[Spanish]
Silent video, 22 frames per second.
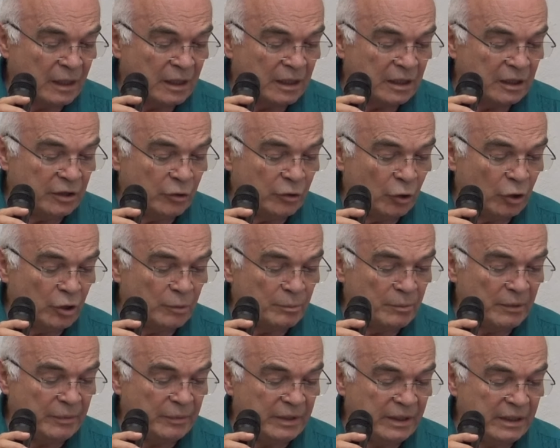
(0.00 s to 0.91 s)
Y doy
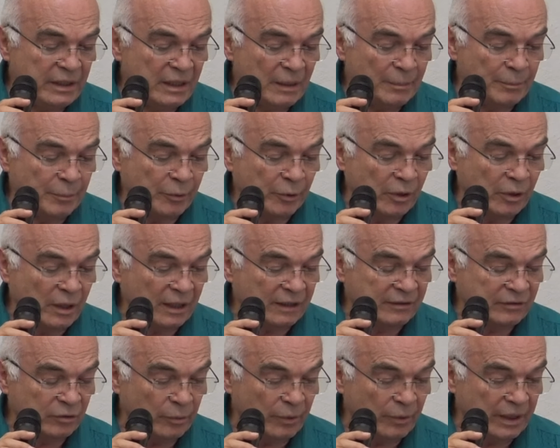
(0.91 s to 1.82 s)
mi vida por
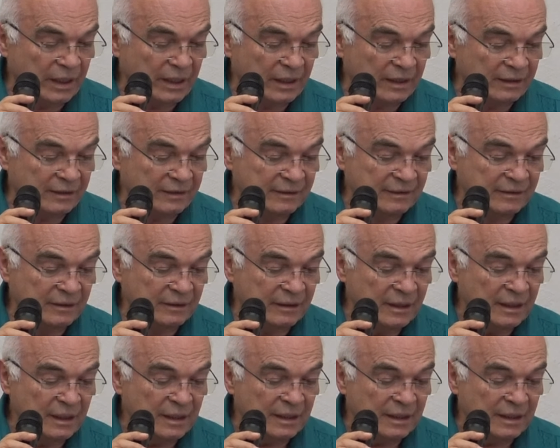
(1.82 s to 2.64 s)
las ovejas.